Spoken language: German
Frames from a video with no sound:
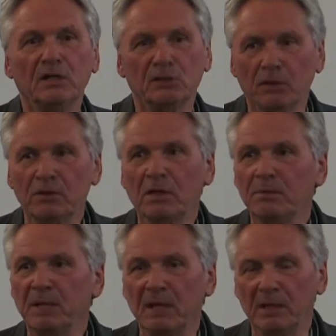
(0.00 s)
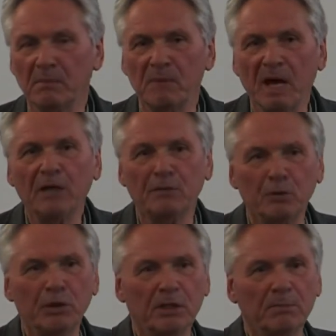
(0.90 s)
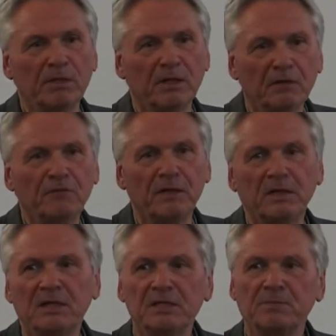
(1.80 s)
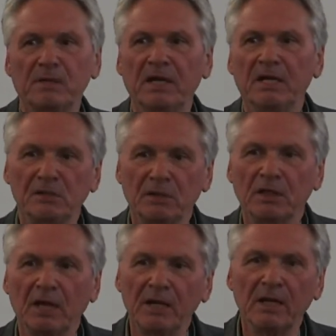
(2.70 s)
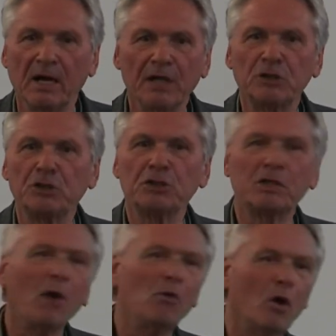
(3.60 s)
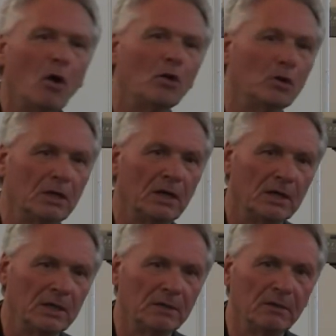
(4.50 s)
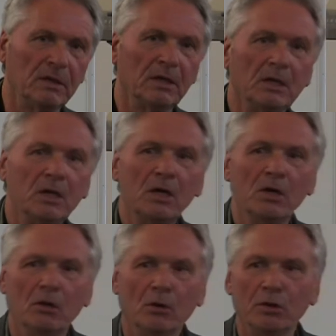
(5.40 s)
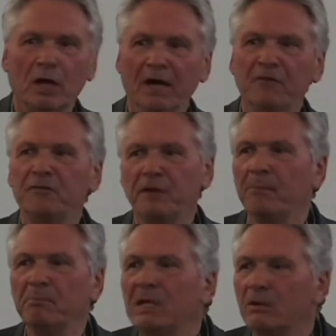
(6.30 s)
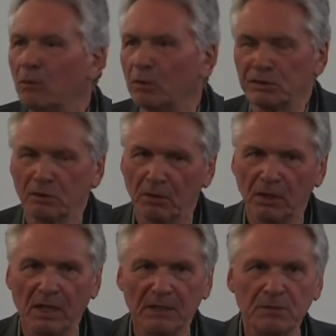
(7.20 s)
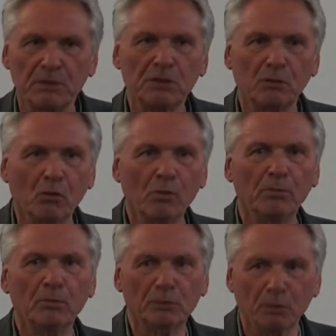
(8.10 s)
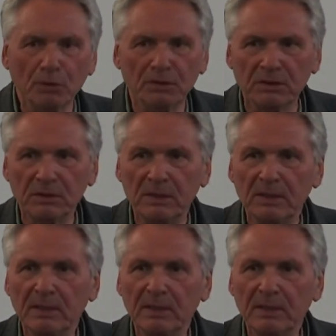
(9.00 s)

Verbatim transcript: sondern mit einem merkwürdigen Begriff hat er das belegt, sondern eine Art Stauorgan oder ein Vermittlungsorgan zwischen oben und unten.